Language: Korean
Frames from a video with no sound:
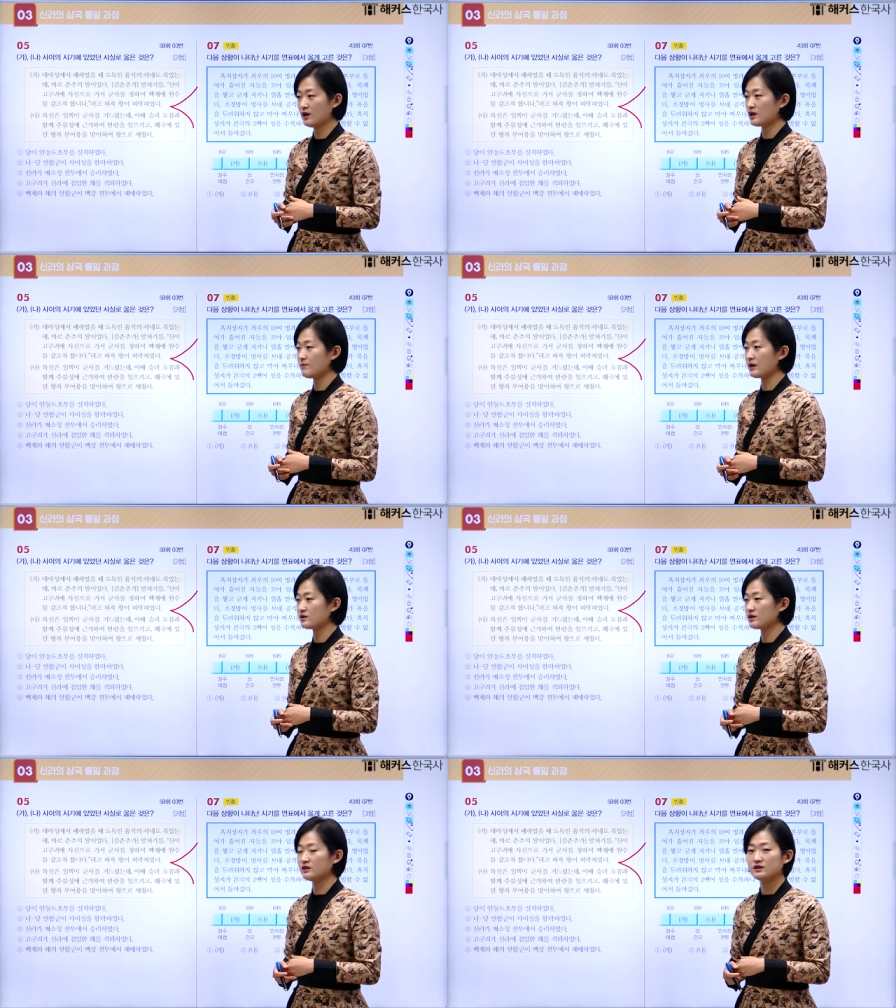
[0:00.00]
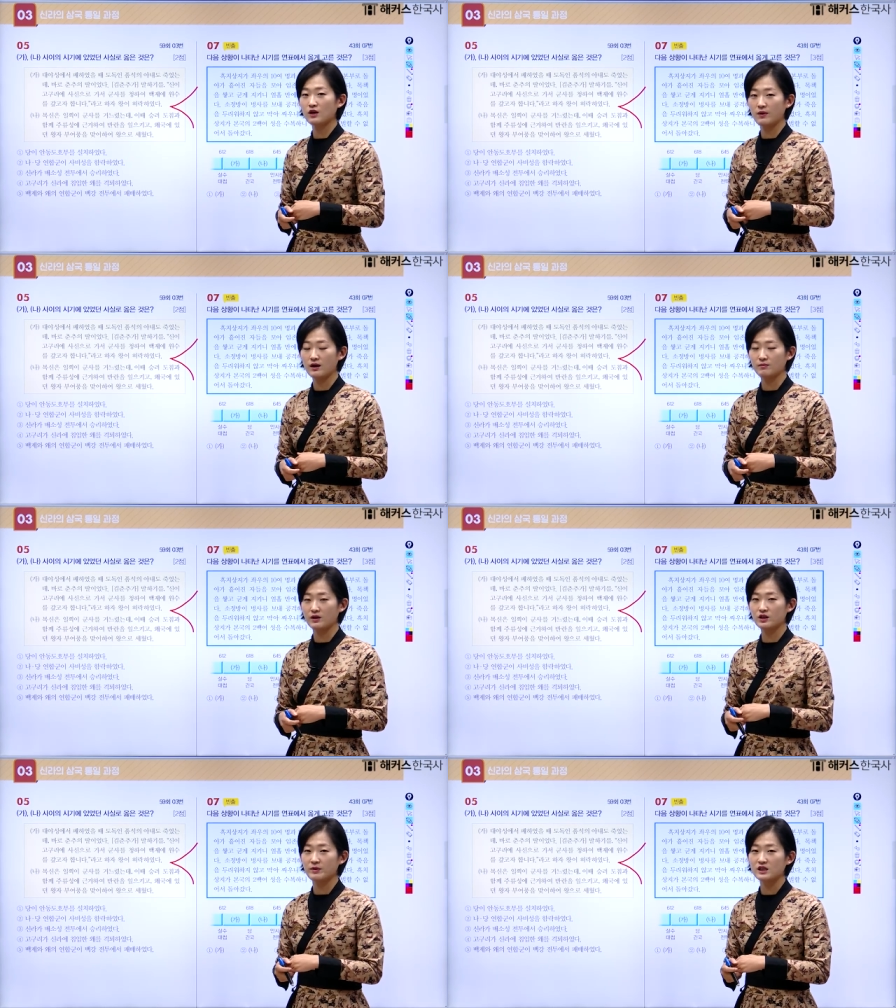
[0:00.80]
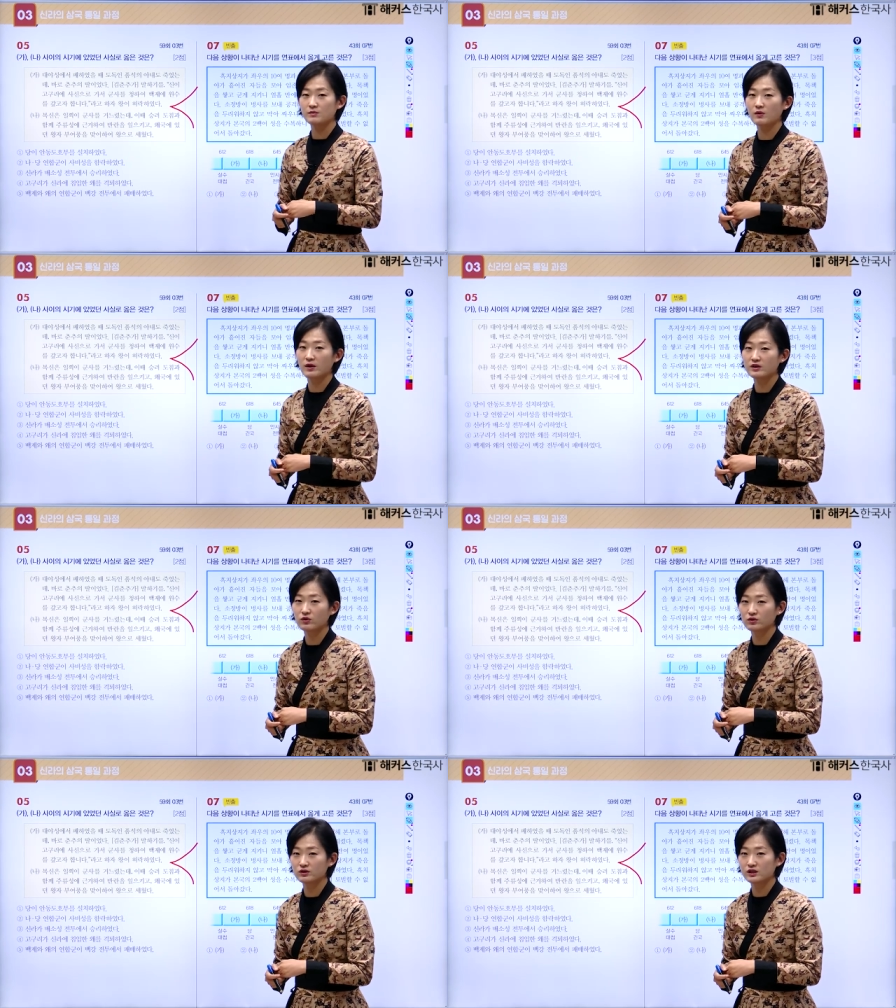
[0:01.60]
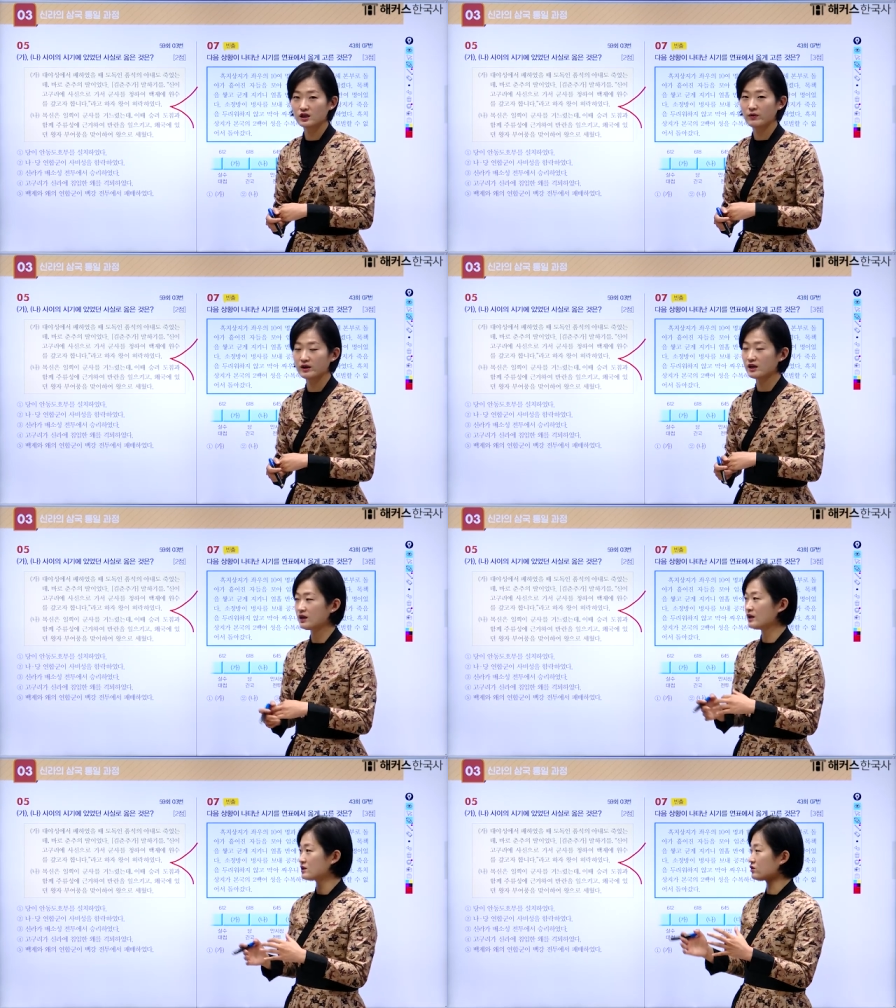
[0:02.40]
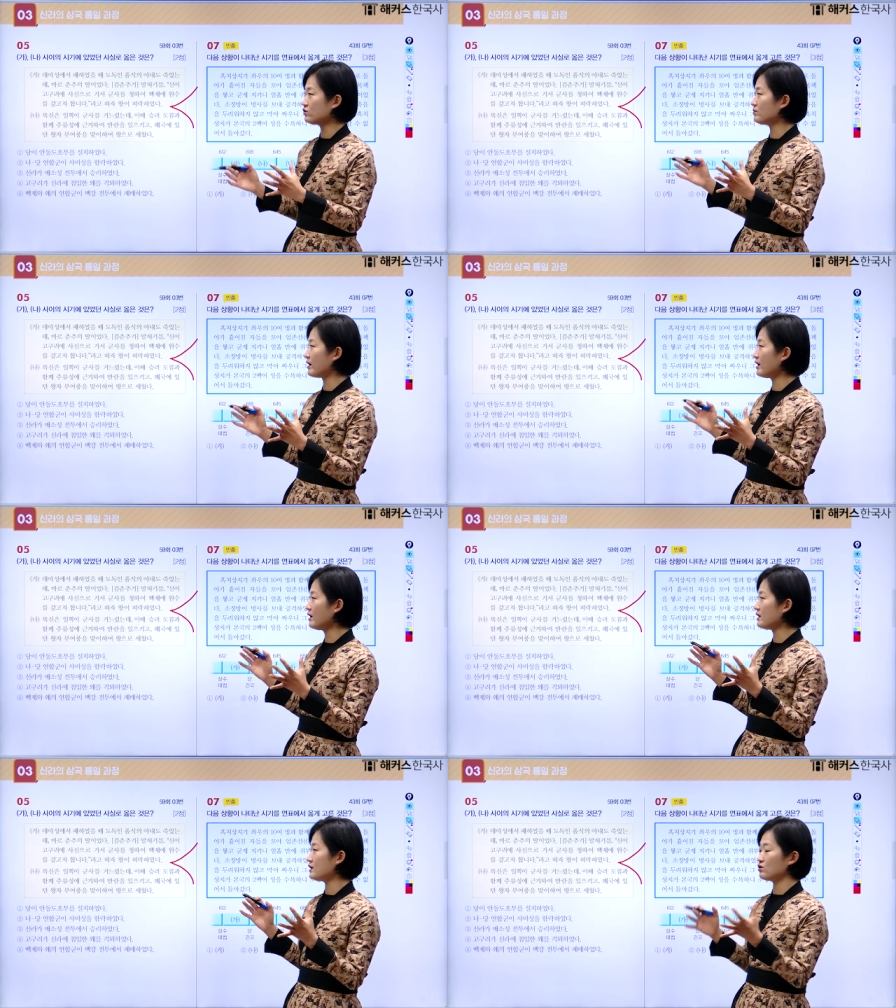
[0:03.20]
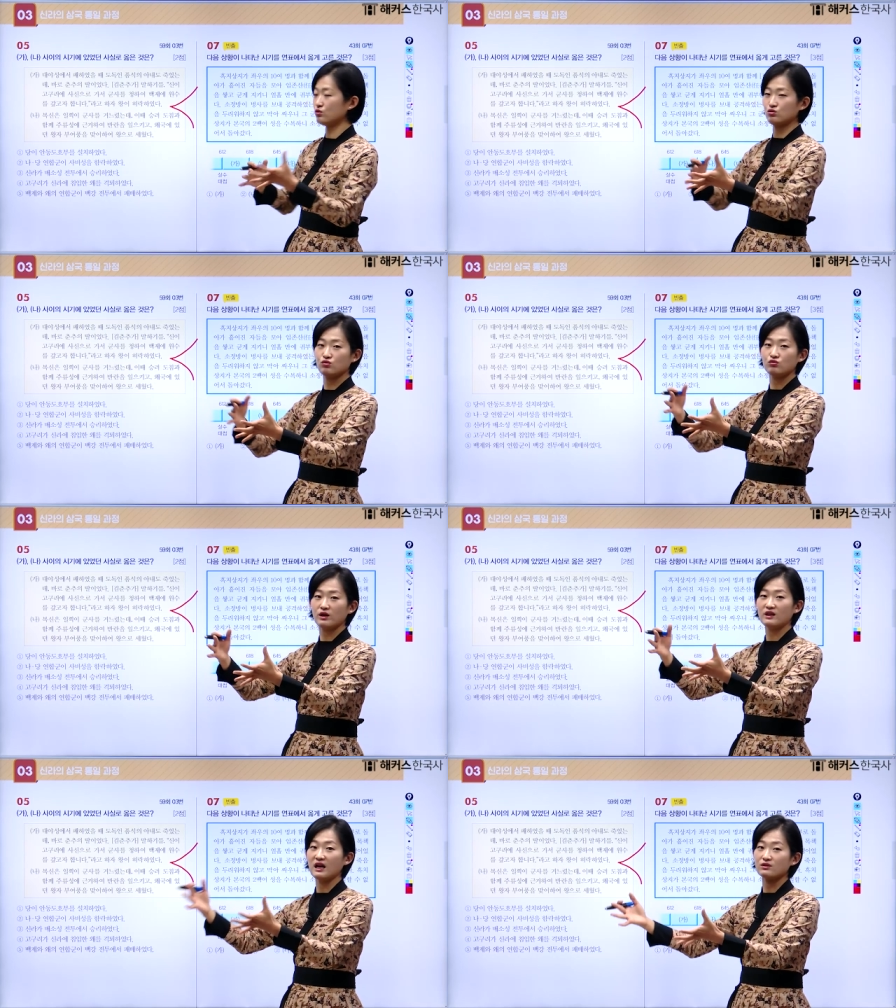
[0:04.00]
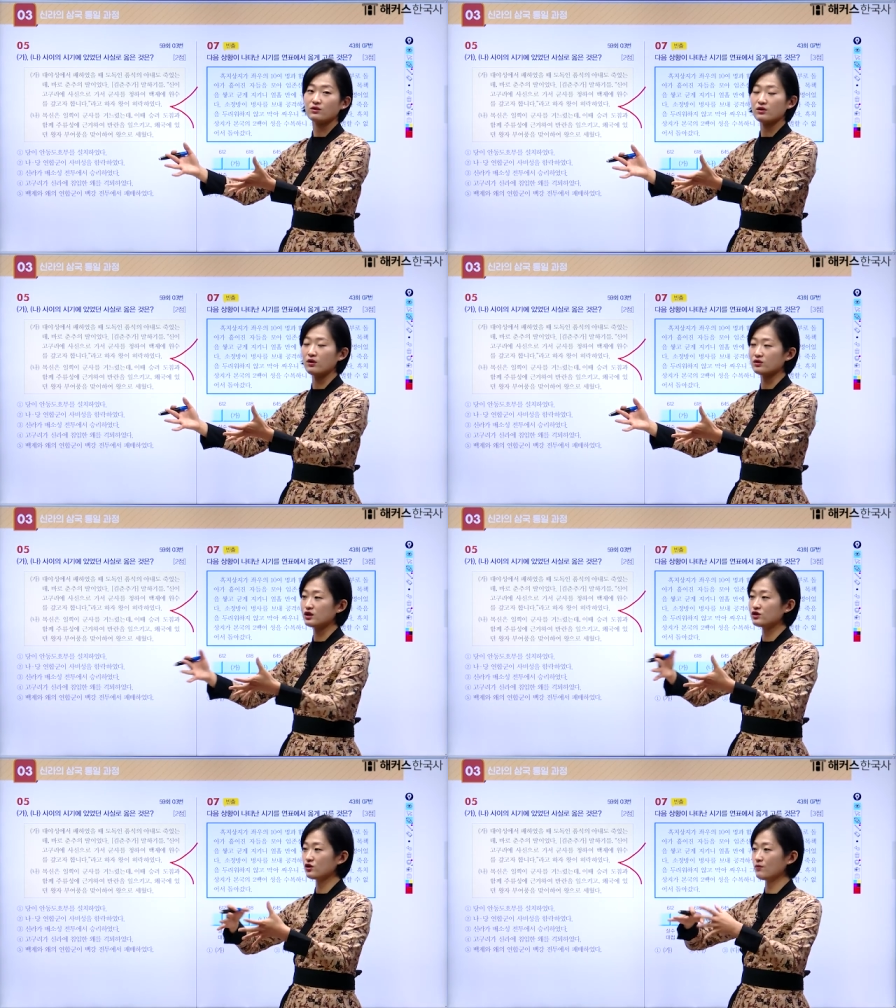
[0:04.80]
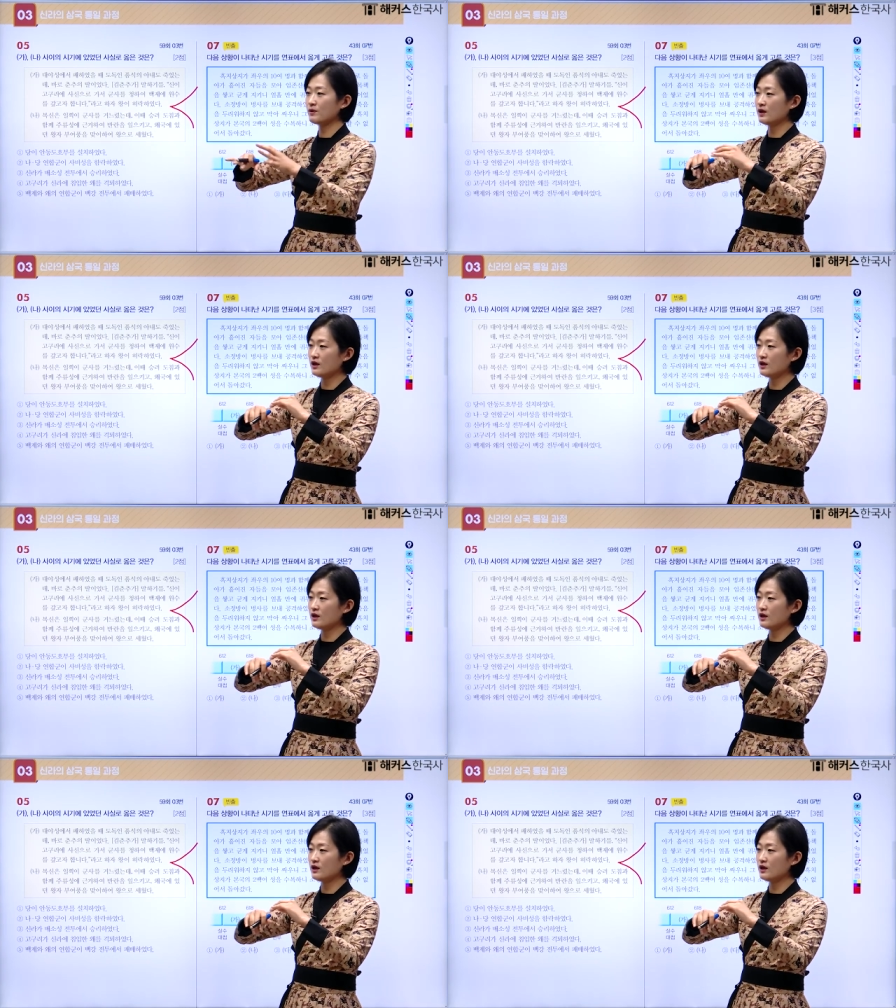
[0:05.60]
이 백제 의자왕, 백제 마지막 왕이었던 의자왕이 처음에 이 전투에 나서서 직접